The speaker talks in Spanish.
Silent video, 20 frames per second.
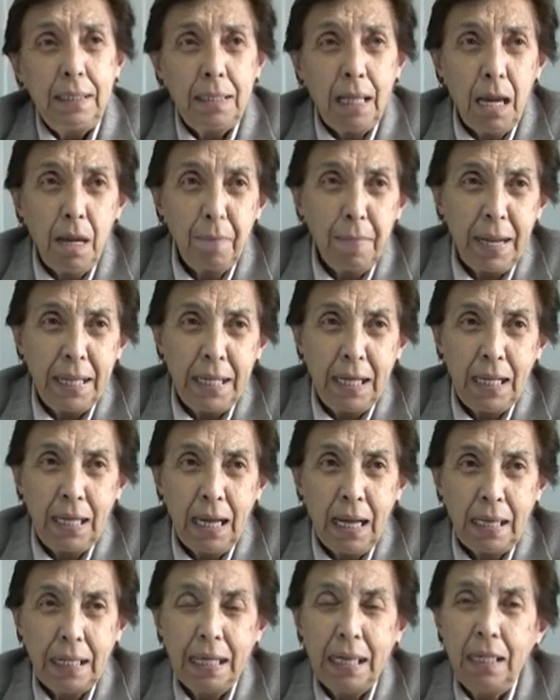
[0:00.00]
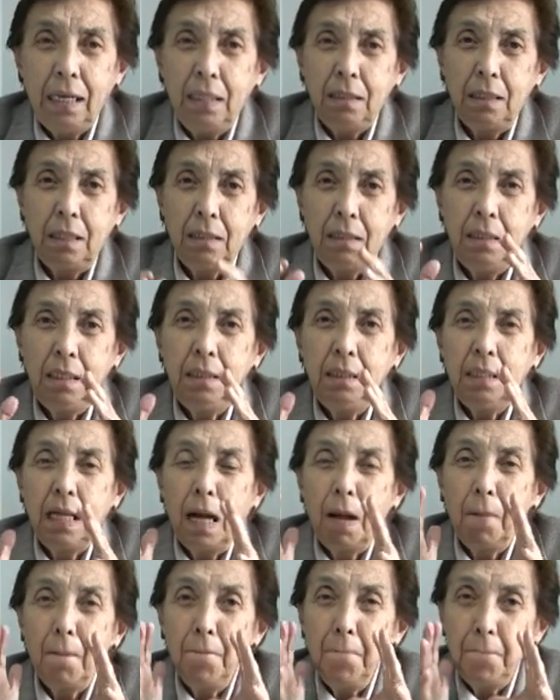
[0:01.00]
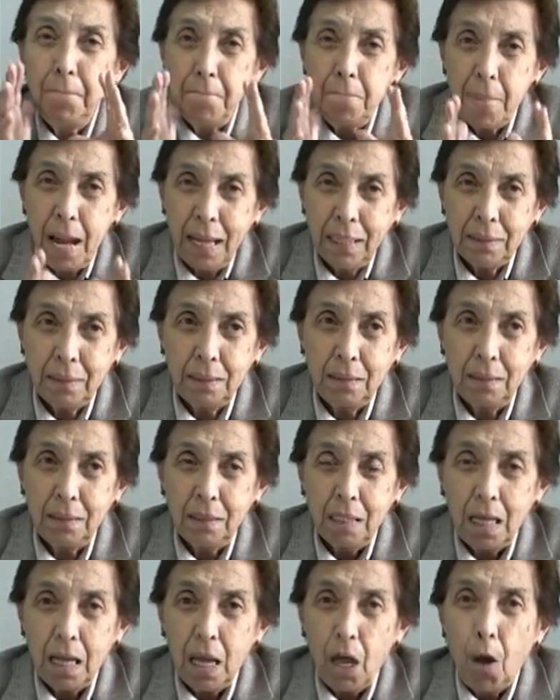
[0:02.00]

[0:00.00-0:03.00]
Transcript: tal manera que necesitan más